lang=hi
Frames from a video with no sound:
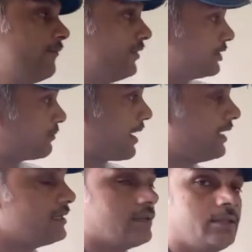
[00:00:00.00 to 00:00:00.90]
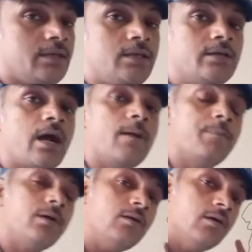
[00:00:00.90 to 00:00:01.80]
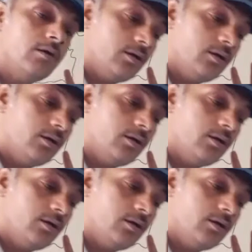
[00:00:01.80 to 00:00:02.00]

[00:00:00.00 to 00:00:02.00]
वृक्ष पाए जाते हैं कहाँ पर